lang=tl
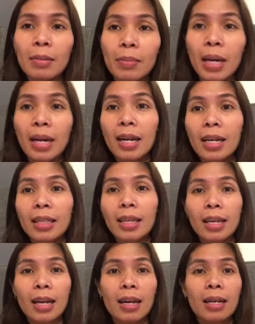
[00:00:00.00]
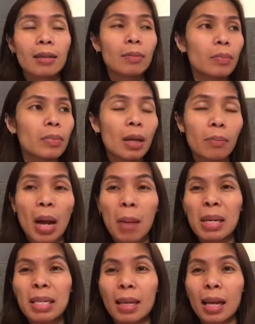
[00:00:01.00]
Parang hindi ka
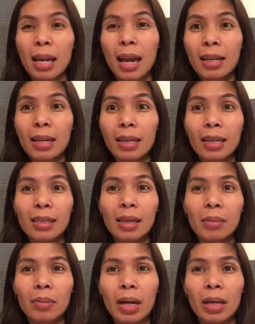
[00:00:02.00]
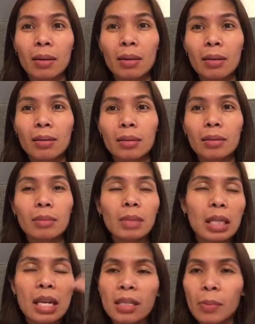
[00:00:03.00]
nababali sa kalagi kasi may
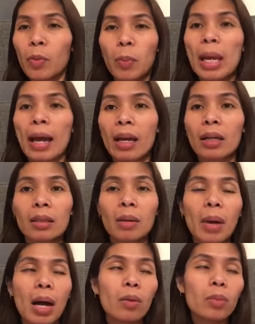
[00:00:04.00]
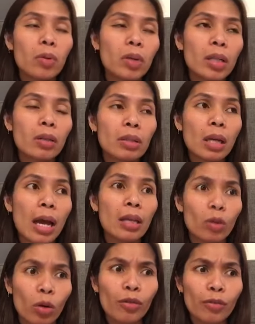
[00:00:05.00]
iniisip mo palagi ang trabaho mo, ganun,
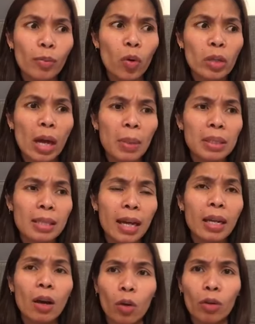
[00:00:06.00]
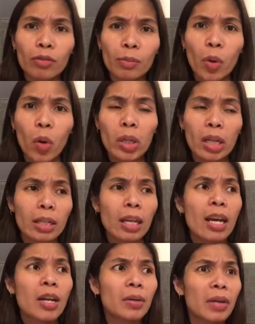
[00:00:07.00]
kahit off mo, dapat sana off mo,
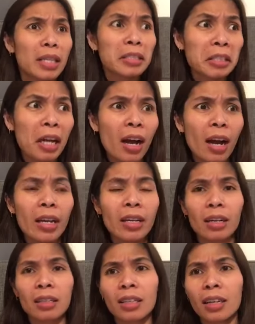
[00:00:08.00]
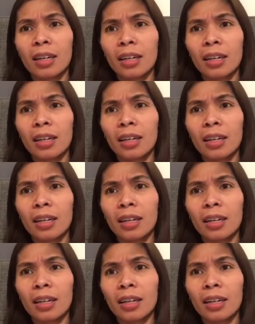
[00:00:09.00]
nag-rest ka, nag